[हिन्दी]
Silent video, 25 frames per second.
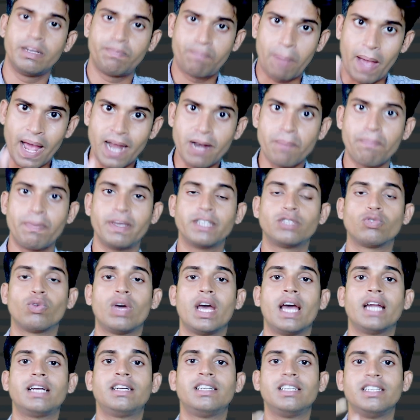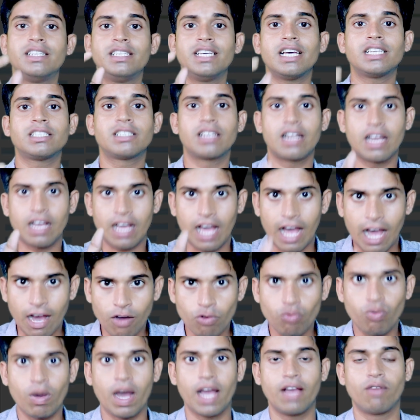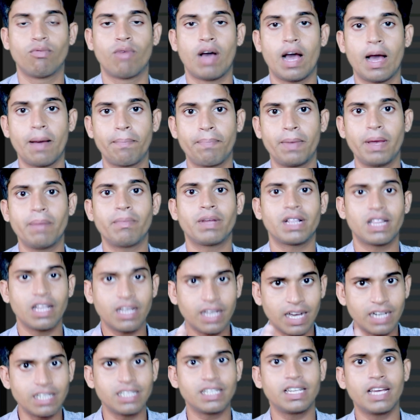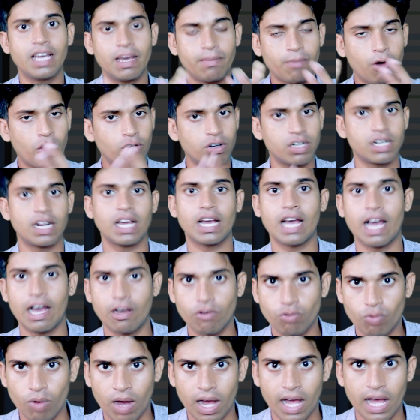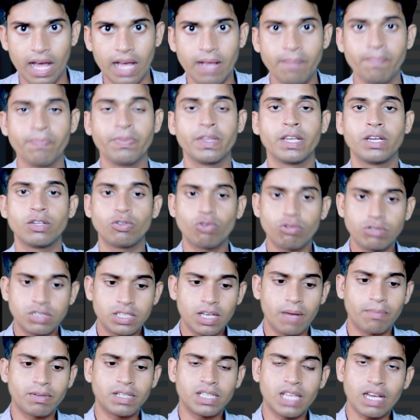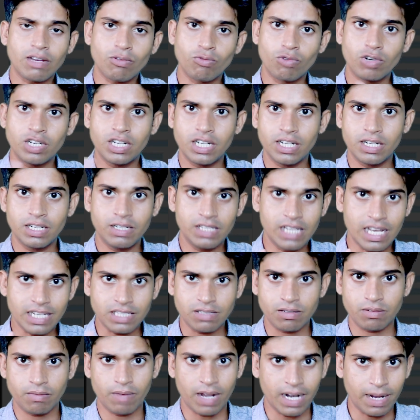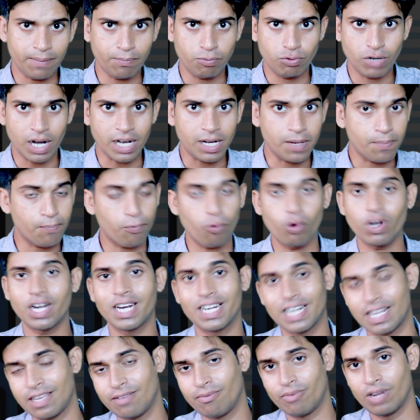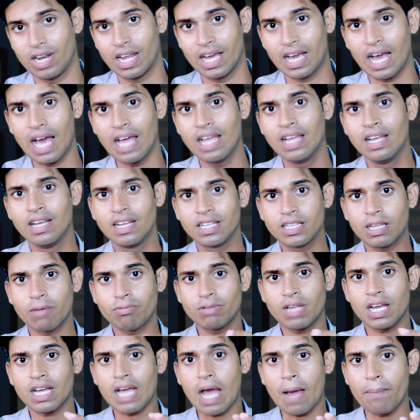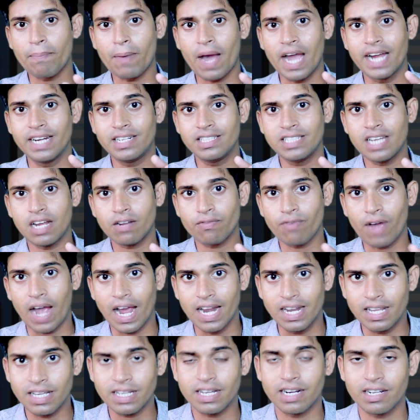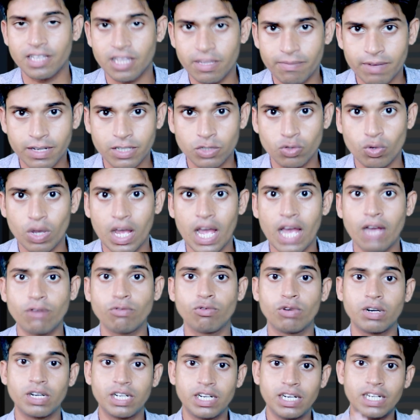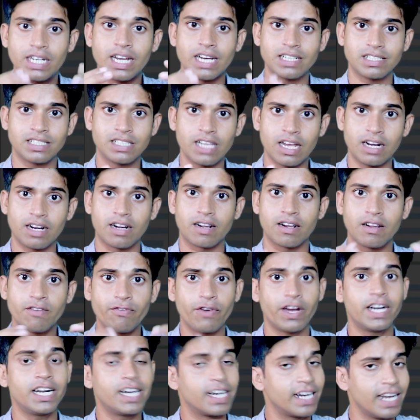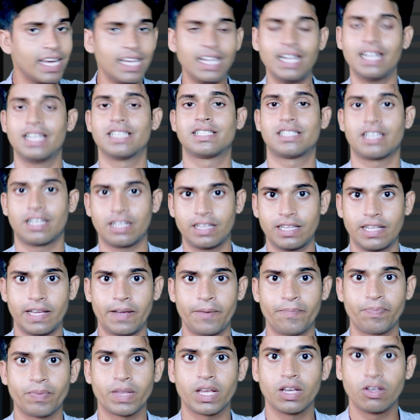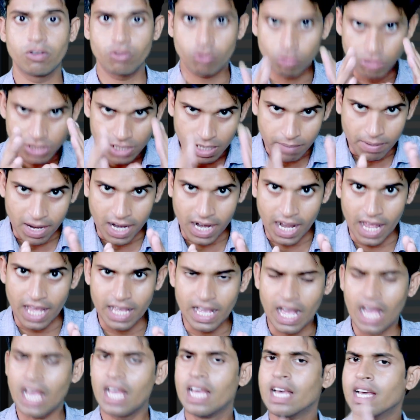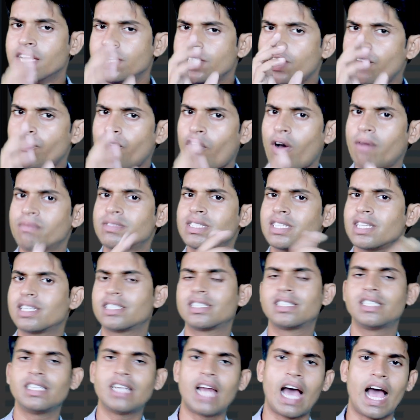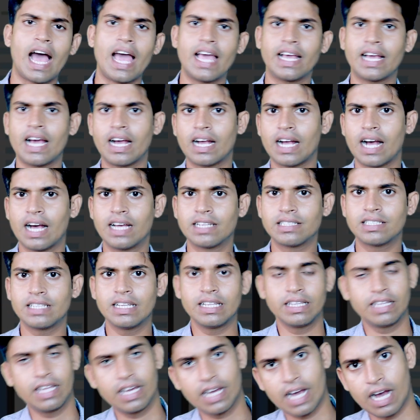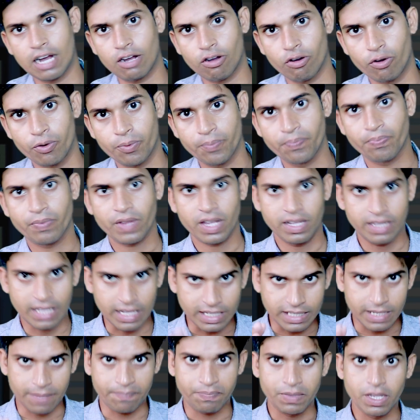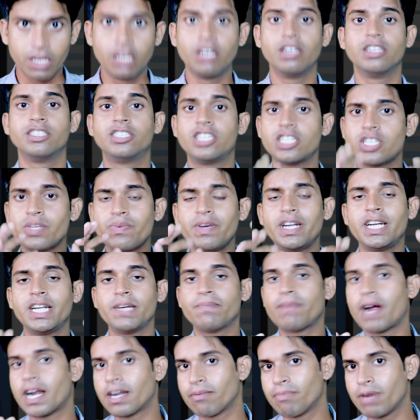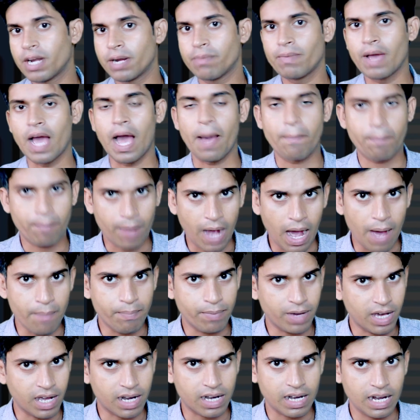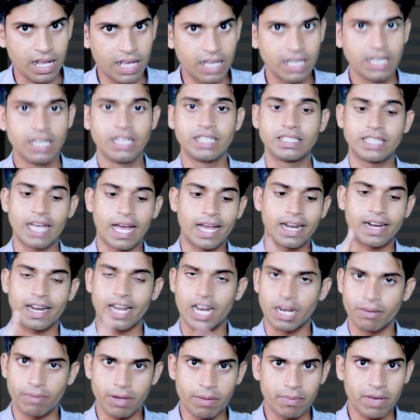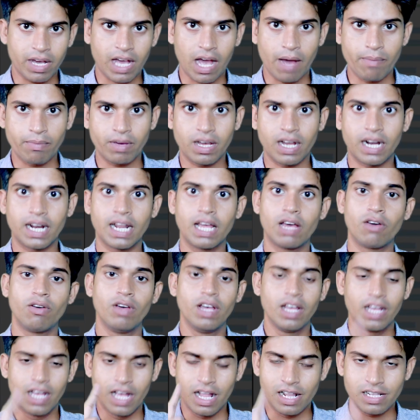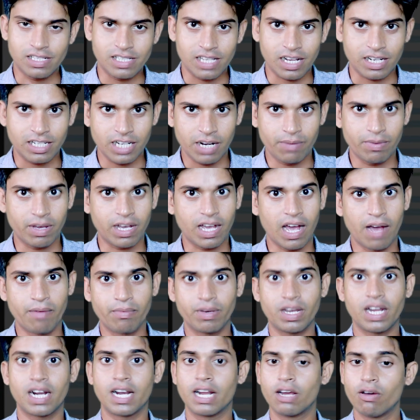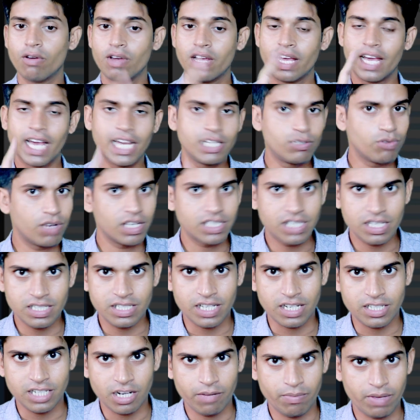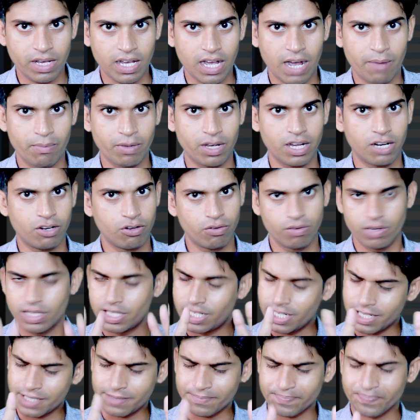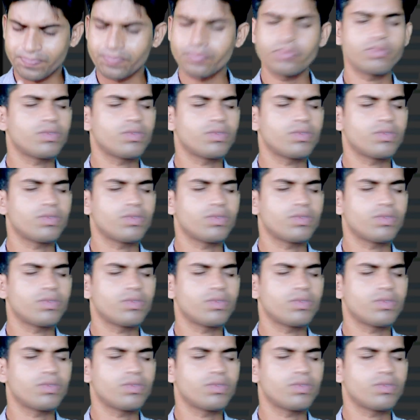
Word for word: पेन पे जो है एस रखा हुआ है वहाँ पे मतलब कट के अमाउंट रखा हुआ है तो जब तक वो टी वाला पूरा रिपोर्ट नहीं मिलेगा तब तक आप आई फाइलिंग करते वक्त जो है वो डिडक्शन रिफंड नहीं ले सकते हैं तो सवाल आएगा ये फॉर्म सिक्सटीन आएगा कहाँ से देगा कौन देखिए जिस भी डिपार्टमेंट में आप काम कर रहे हैं चाहे रेलवे में काम कर रहे हो हेल्थ सेक्टर में काम कर रहे हो एजुकेशन सेक्टर में काम कर रहे हो ठीक